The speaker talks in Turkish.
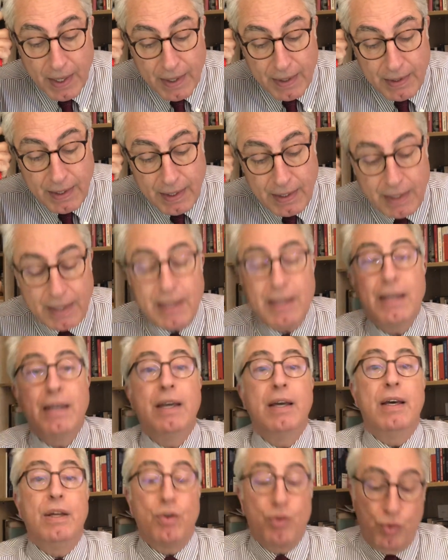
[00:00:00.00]
Dedi ki
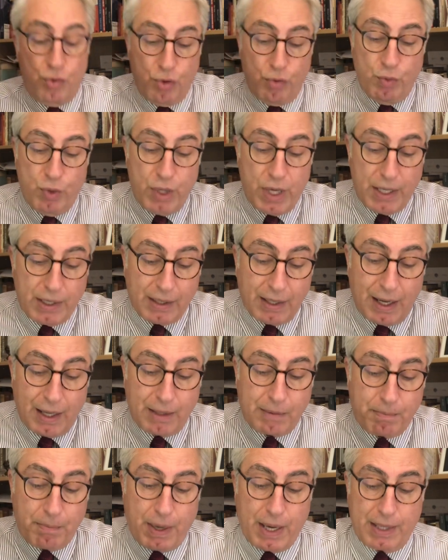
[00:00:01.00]
Cumhuriyet
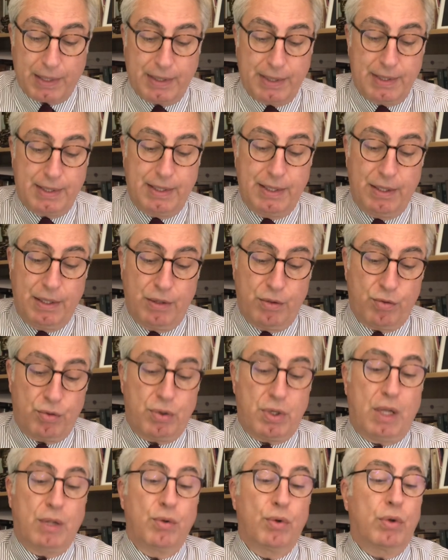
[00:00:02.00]
Halk Partisi,
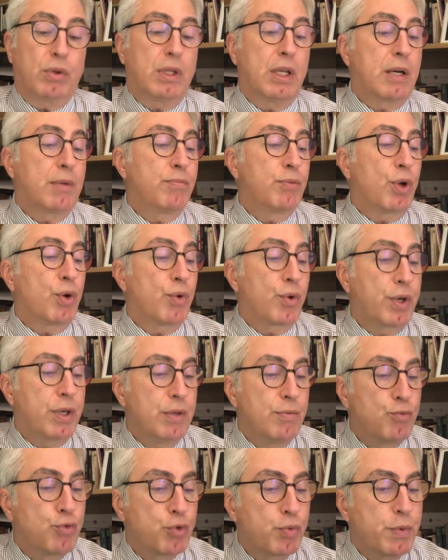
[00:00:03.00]
şuradan notlarımdan
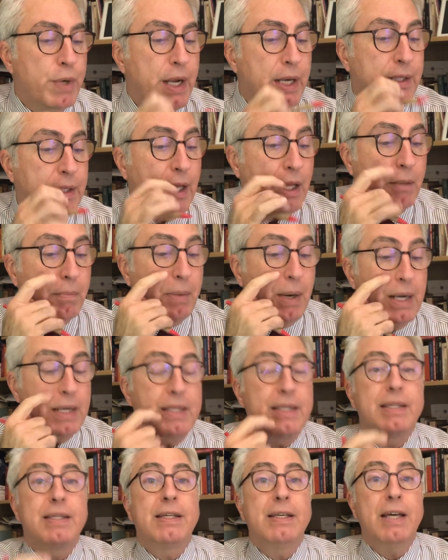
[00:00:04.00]
okuyayım. Cumhuriyet Halk
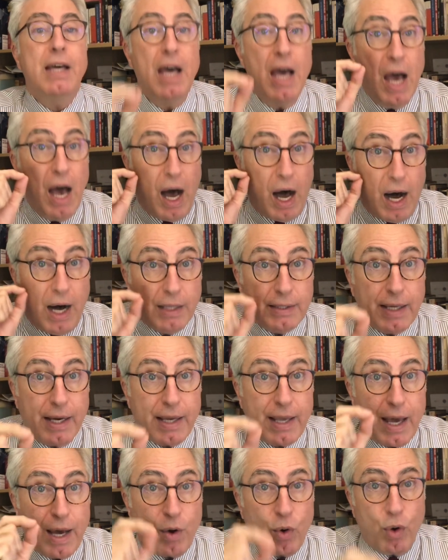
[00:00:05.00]
Partisi
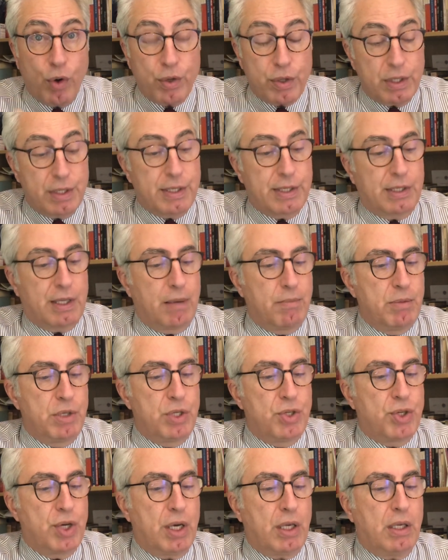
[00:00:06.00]
adaya oy
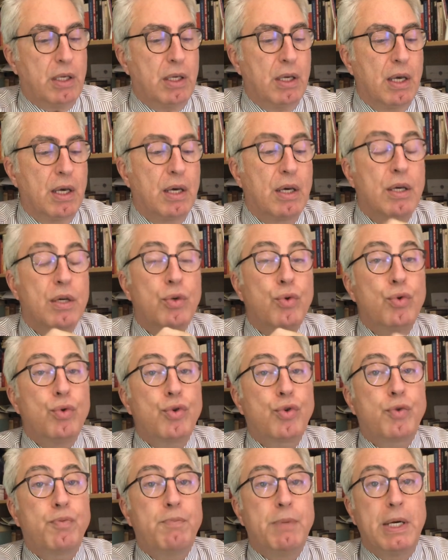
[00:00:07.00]
istemeyecek,
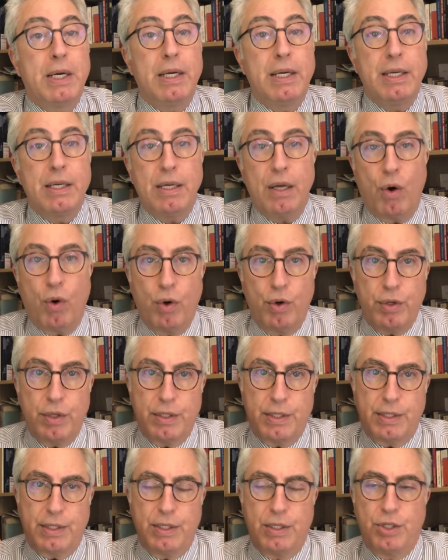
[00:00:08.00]
güç birliğine oy
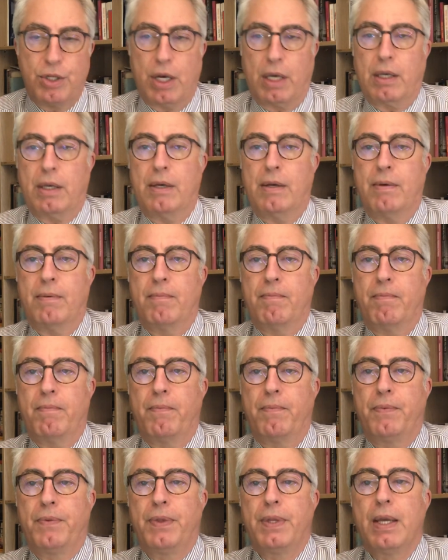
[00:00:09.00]
isteyecek.
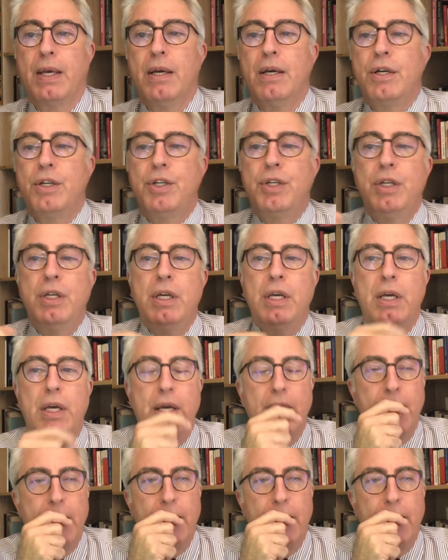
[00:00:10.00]
Şimdi